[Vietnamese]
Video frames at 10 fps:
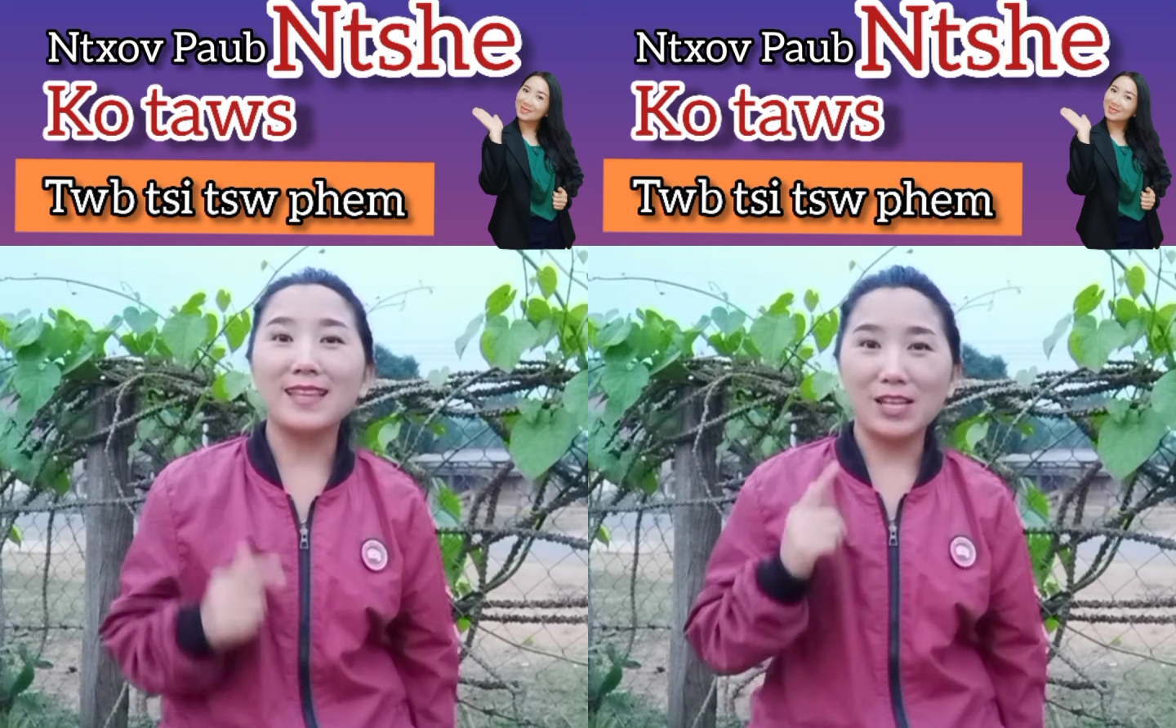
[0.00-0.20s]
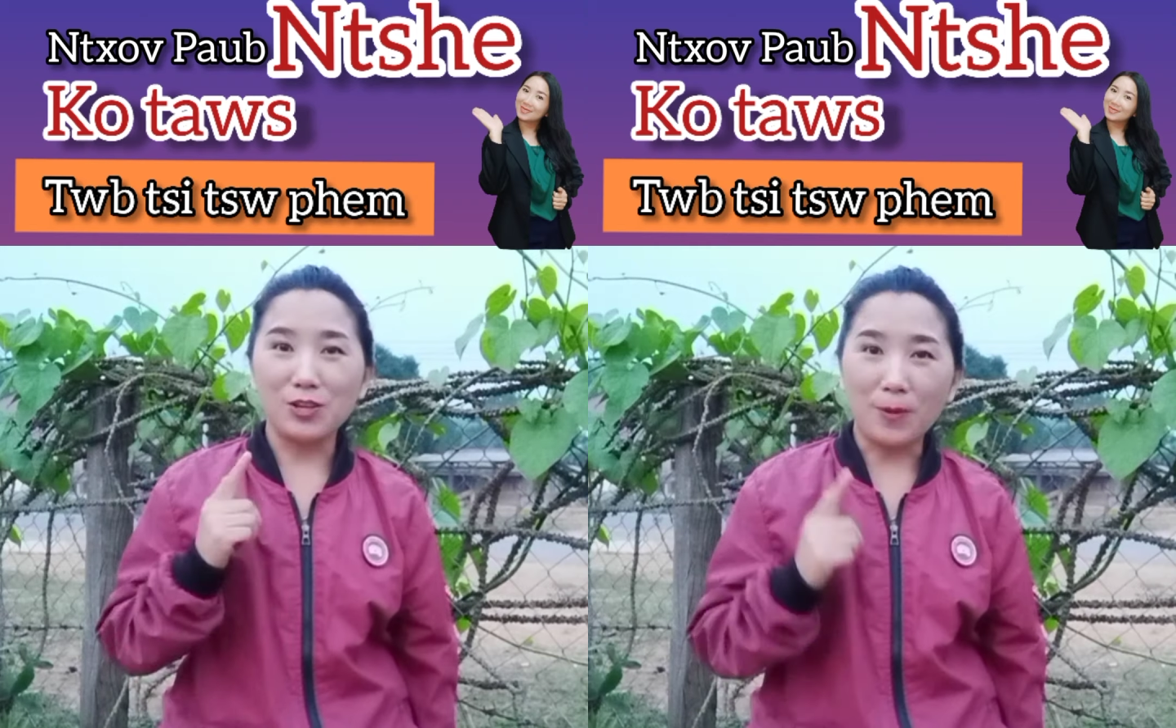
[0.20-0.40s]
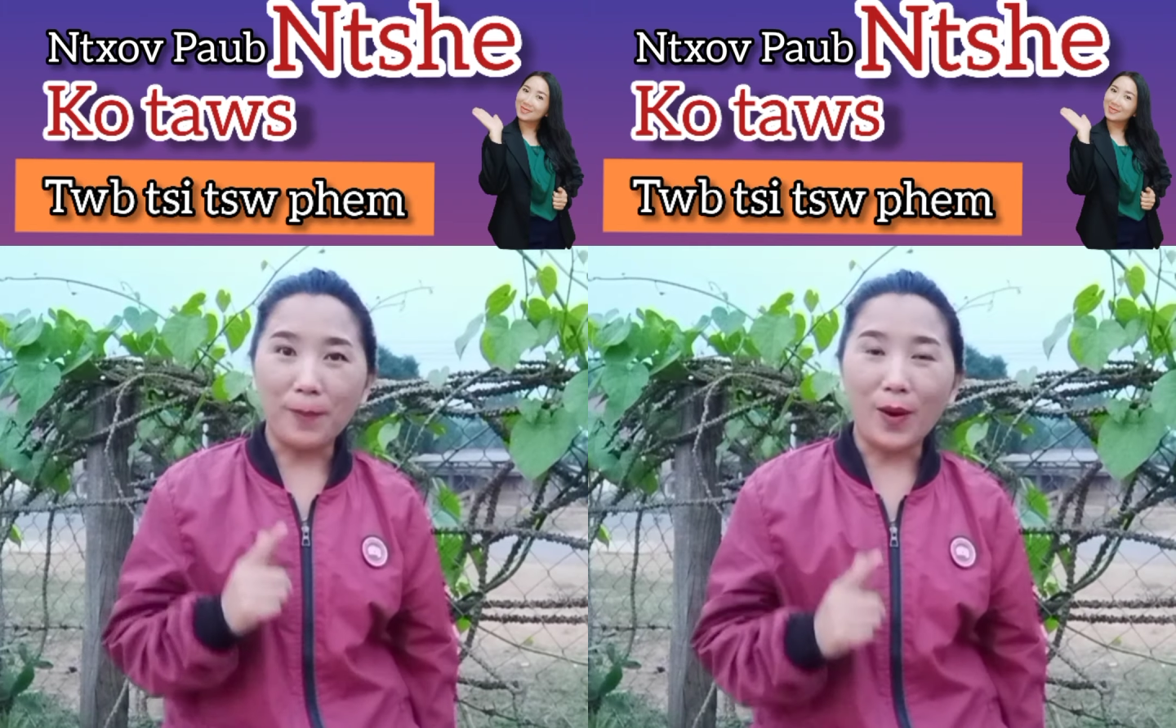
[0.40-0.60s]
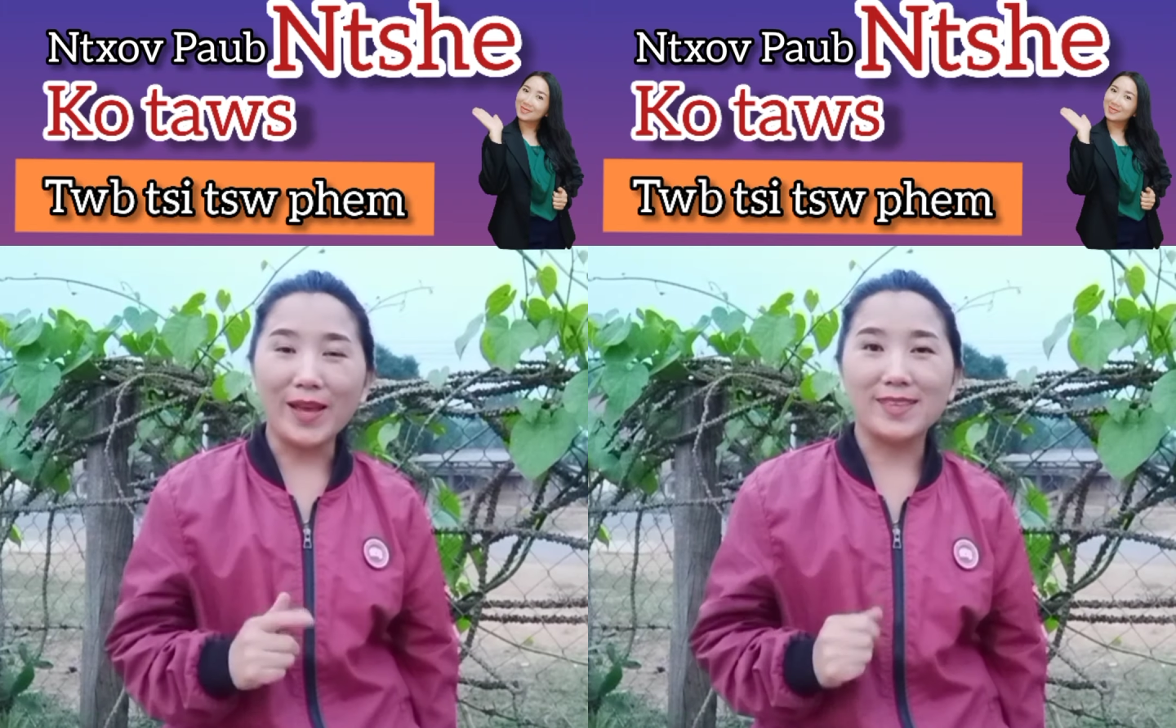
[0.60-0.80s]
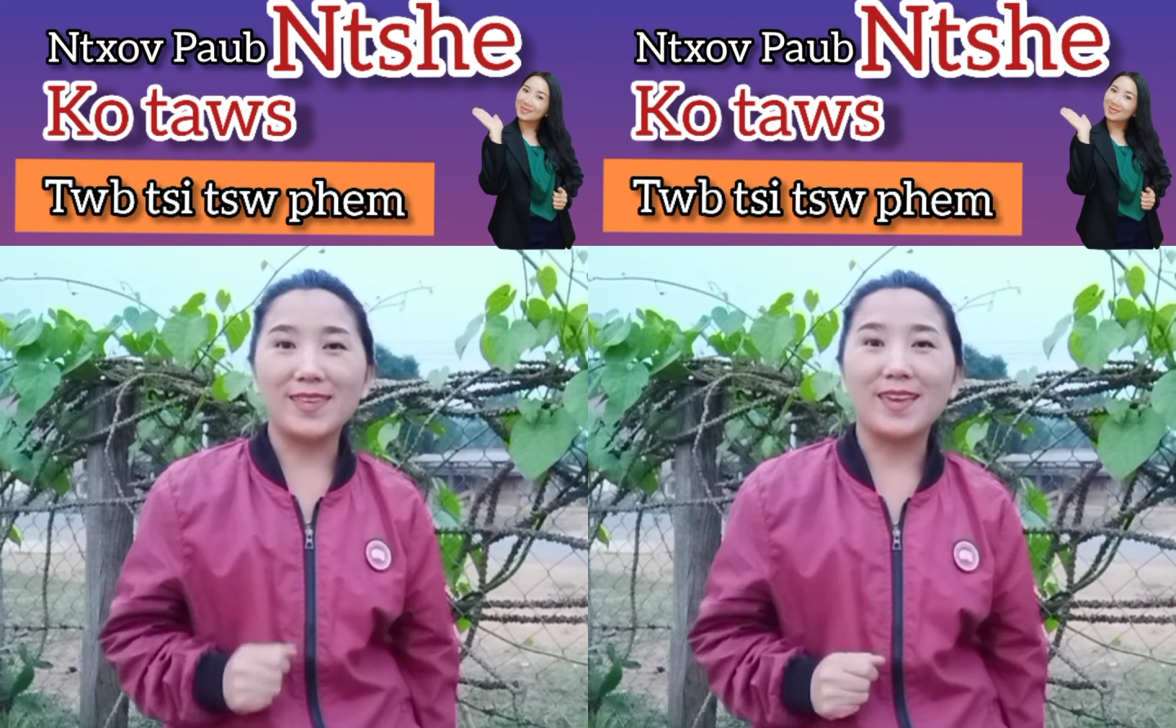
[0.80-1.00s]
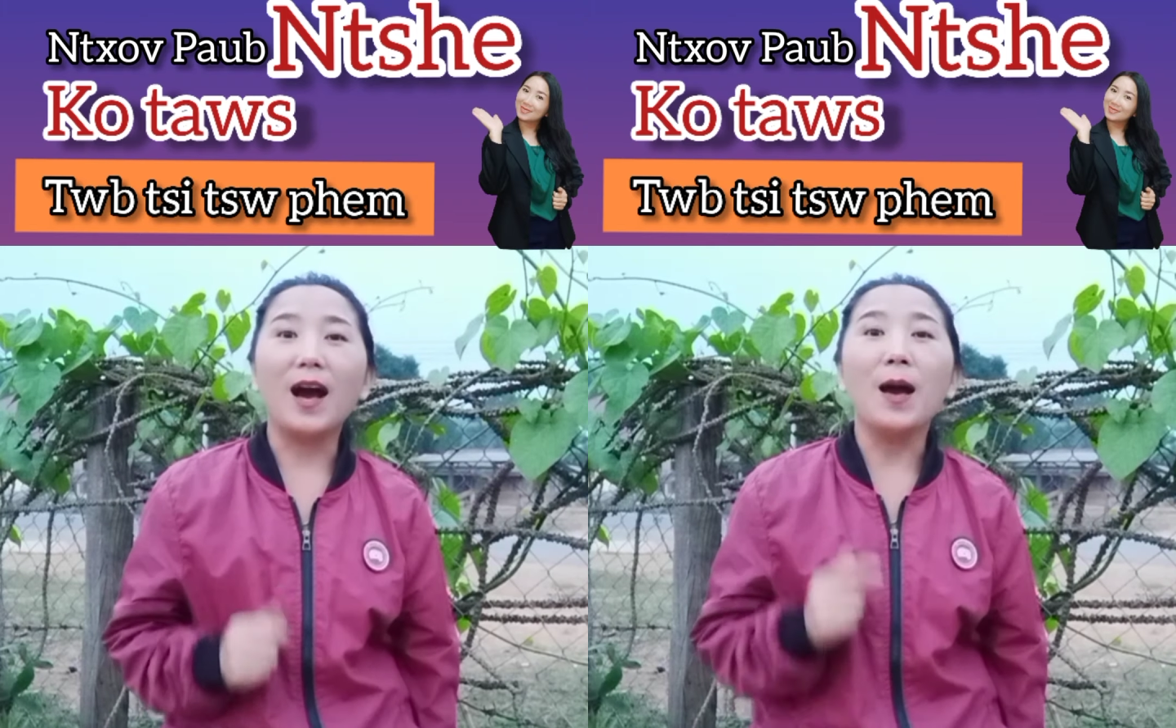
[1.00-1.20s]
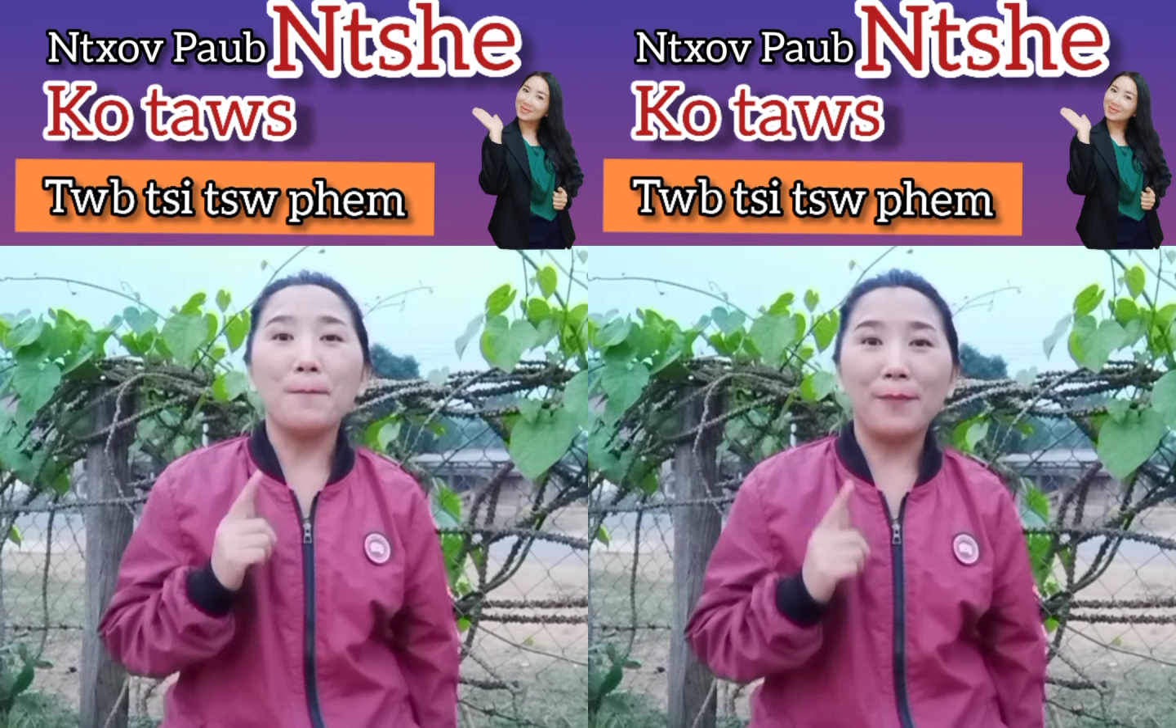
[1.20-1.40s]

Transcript: liệu yếu hay tiệt